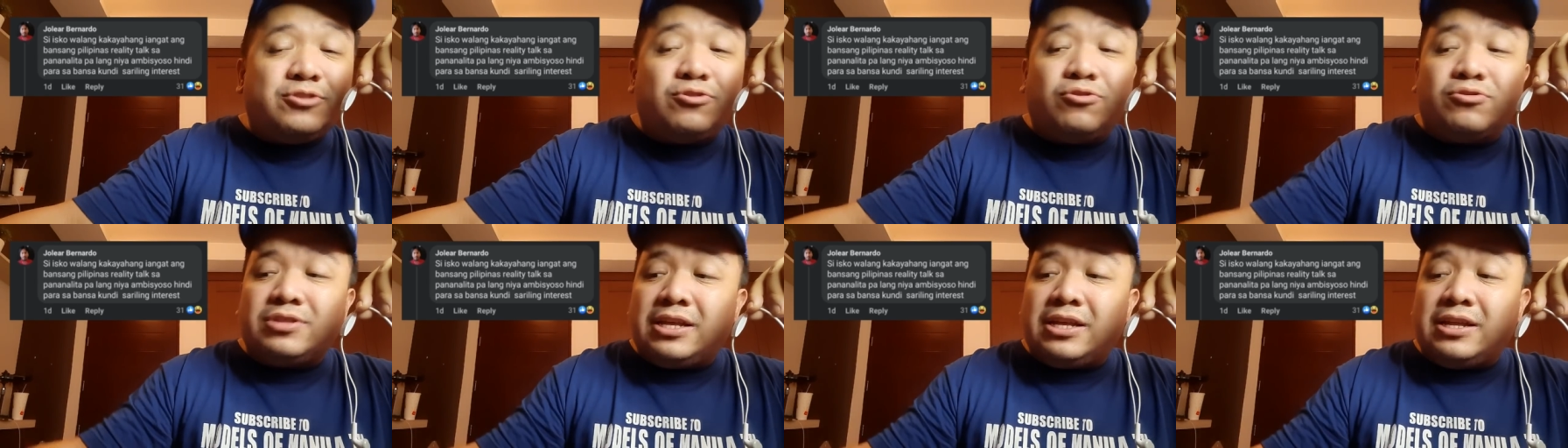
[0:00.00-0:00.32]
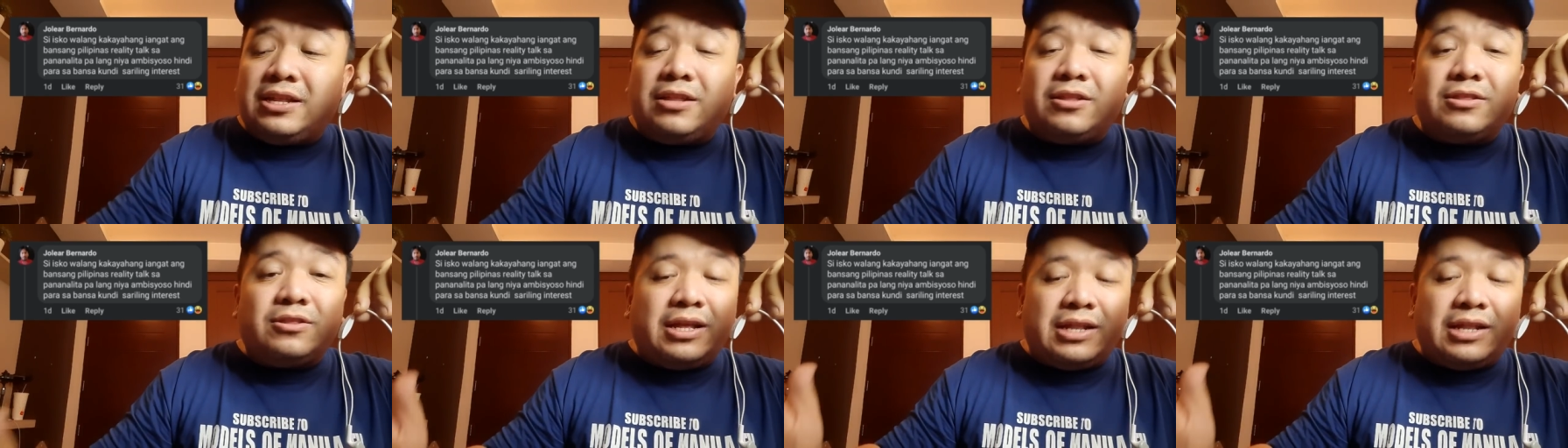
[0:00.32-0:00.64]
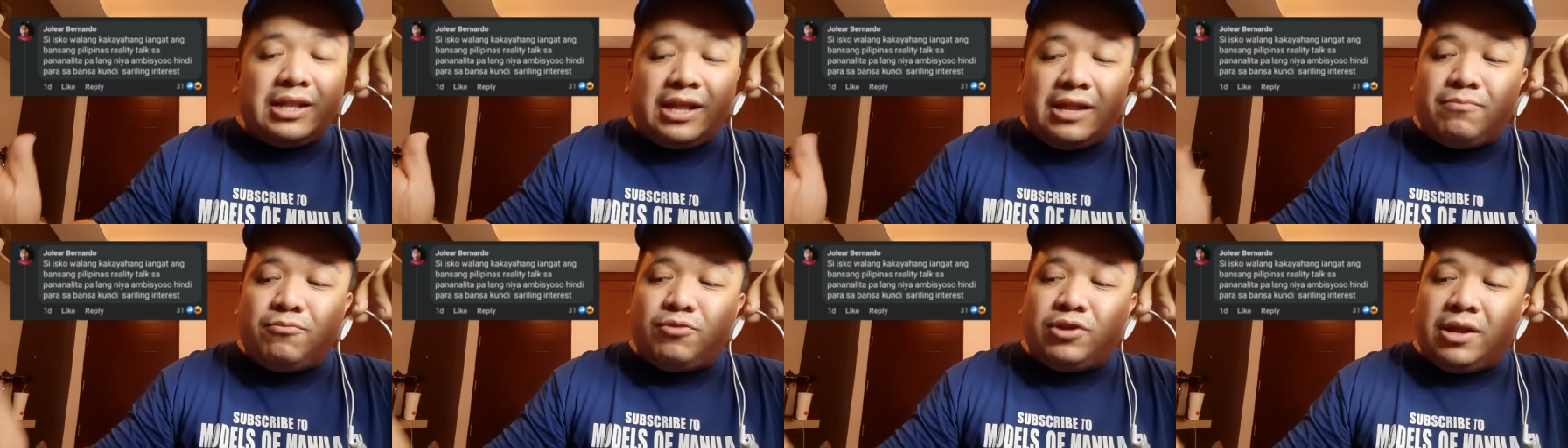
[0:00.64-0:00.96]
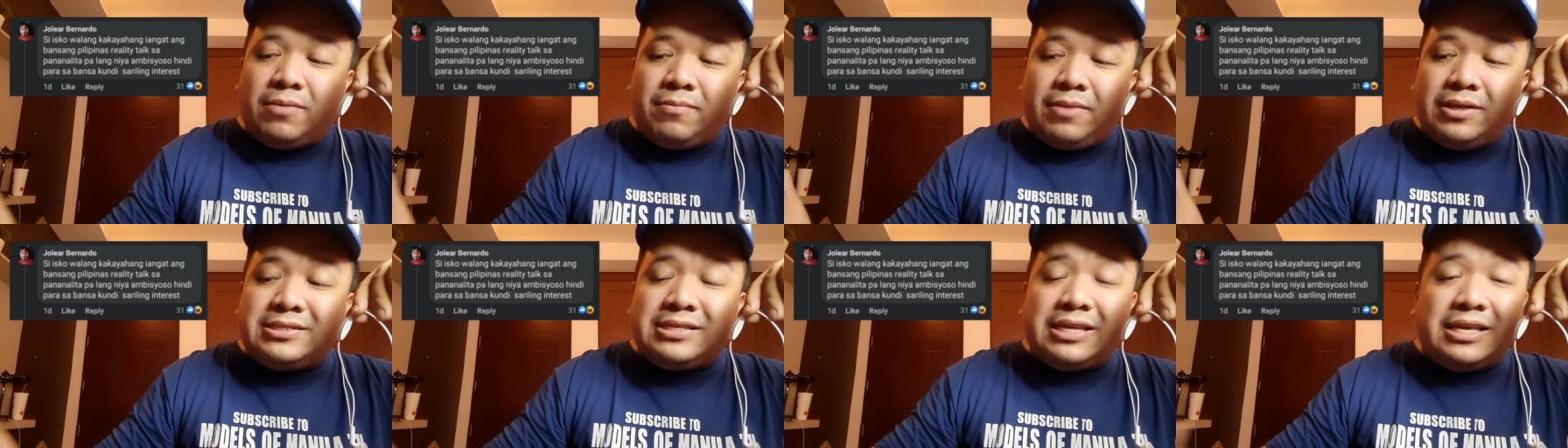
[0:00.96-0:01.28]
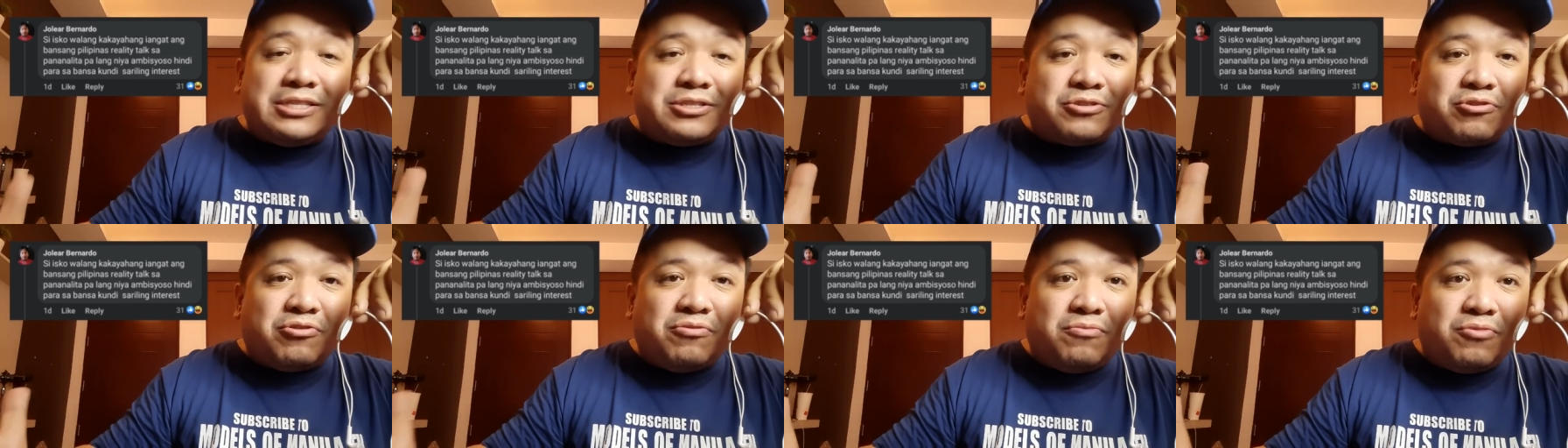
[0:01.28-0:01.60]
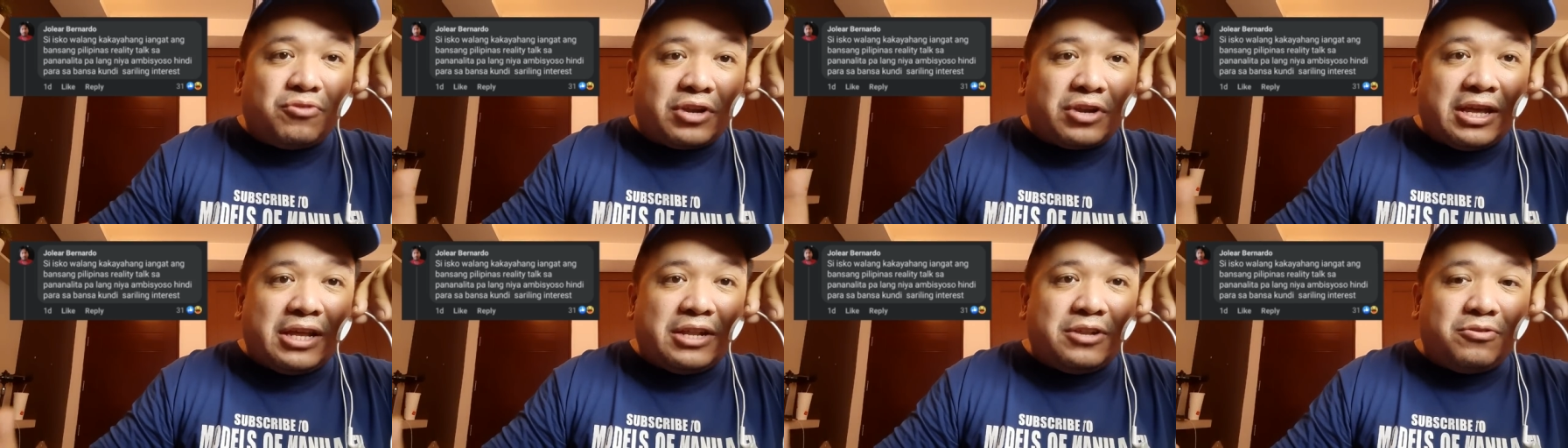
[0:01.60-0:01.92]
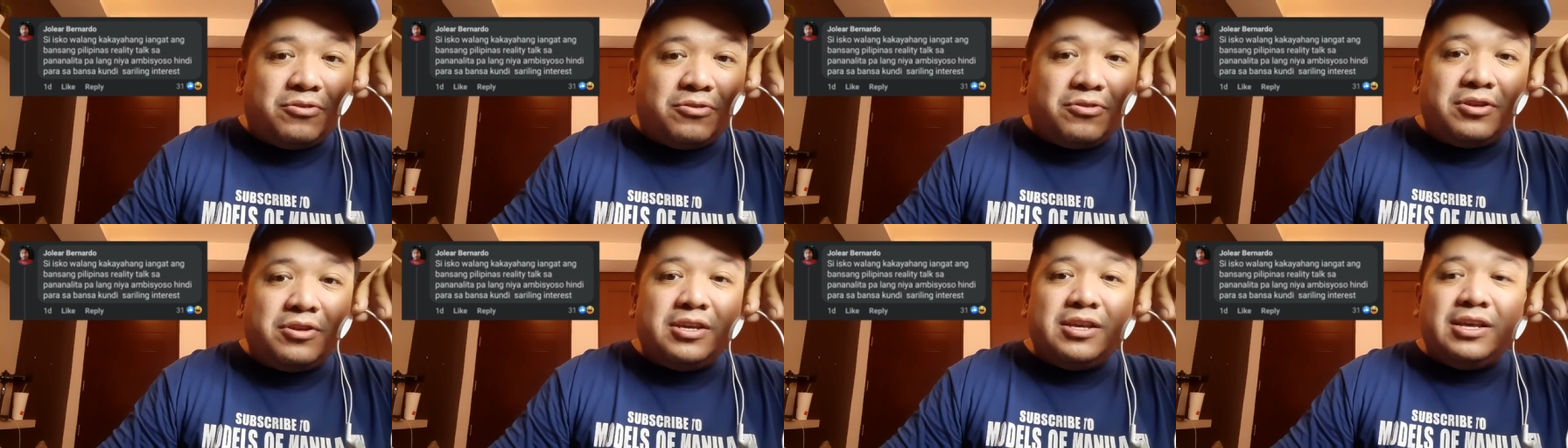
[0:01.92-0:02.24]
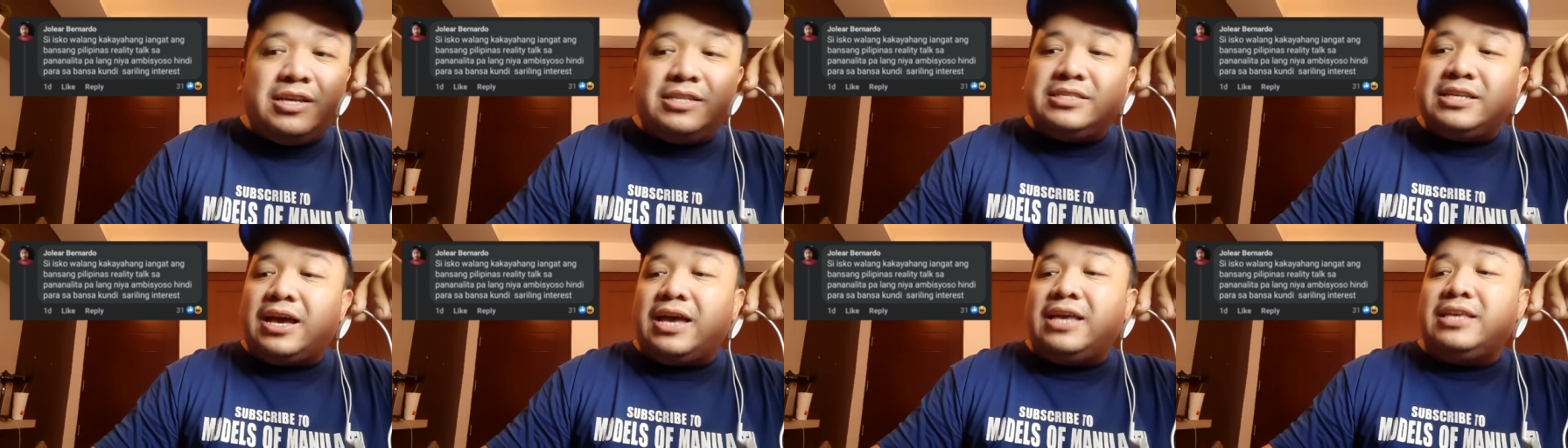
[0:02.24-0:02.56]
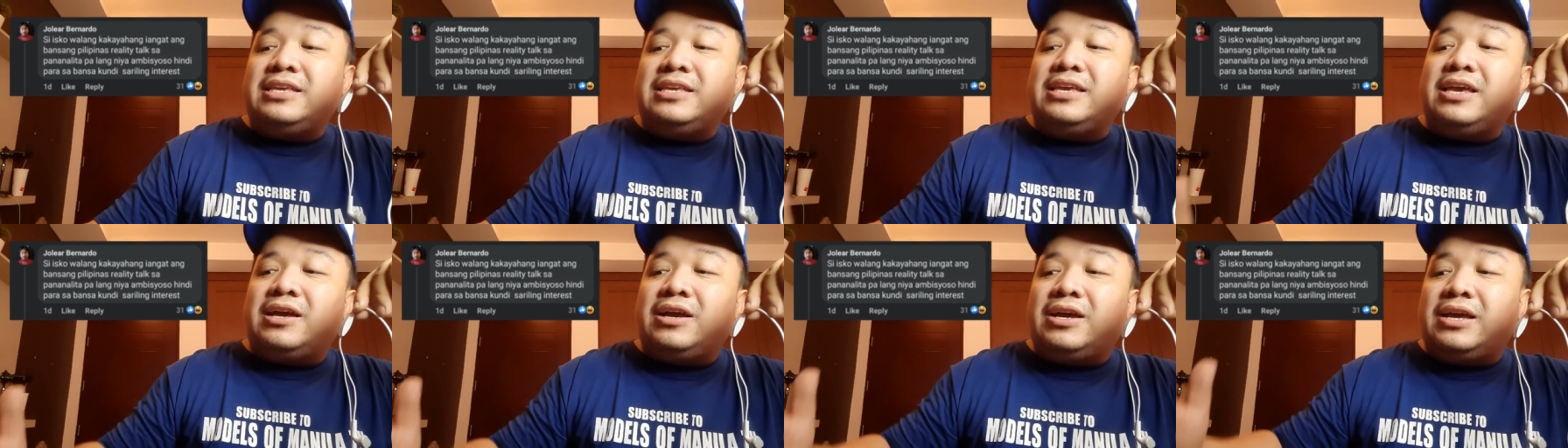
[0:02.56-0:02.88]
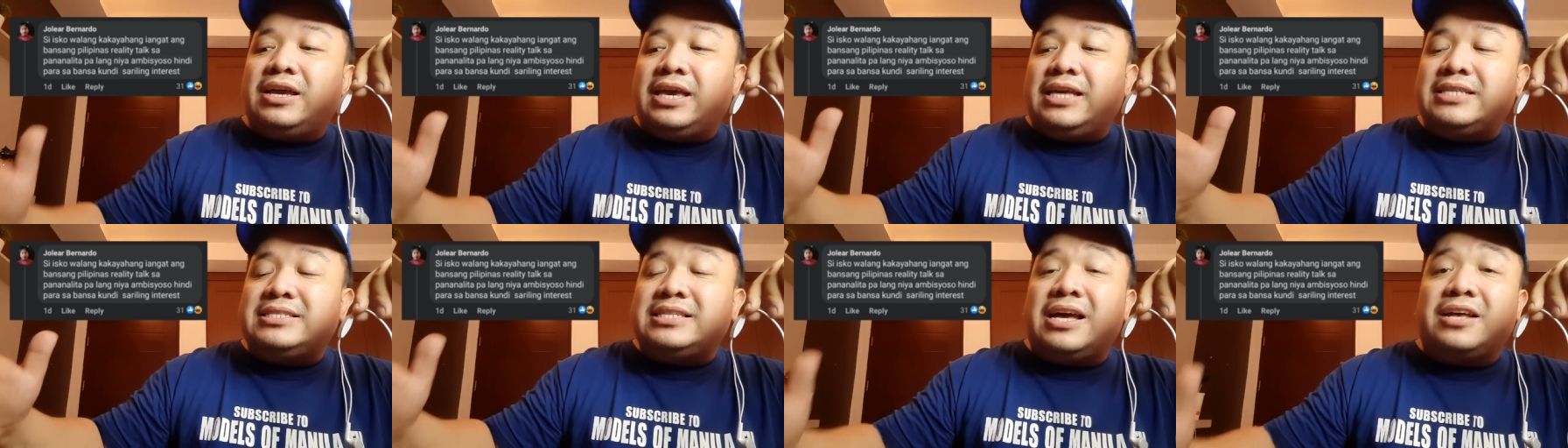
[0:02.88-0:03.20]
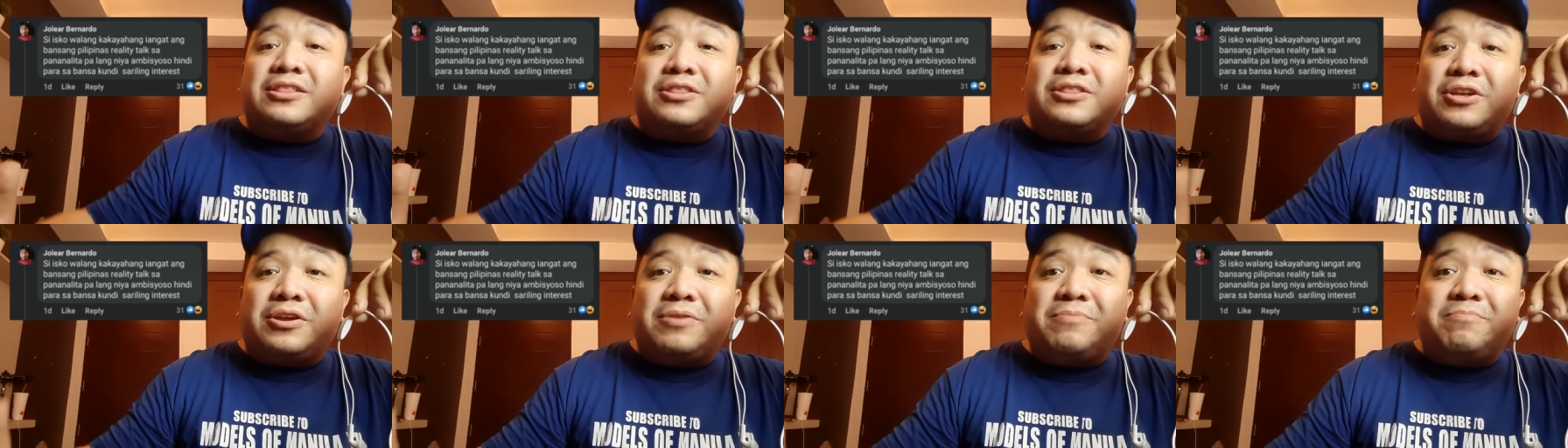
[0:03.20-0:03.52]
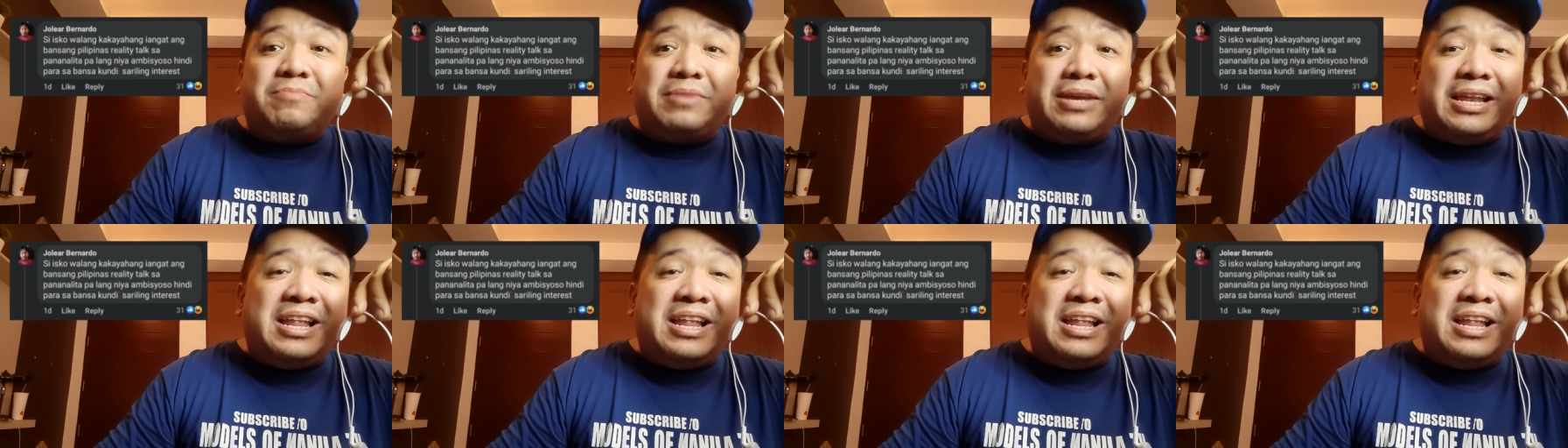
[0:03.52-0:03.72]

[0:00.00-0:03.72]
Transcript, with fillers: So tingnan mo naman si Isko Moreno sa kanyang isang term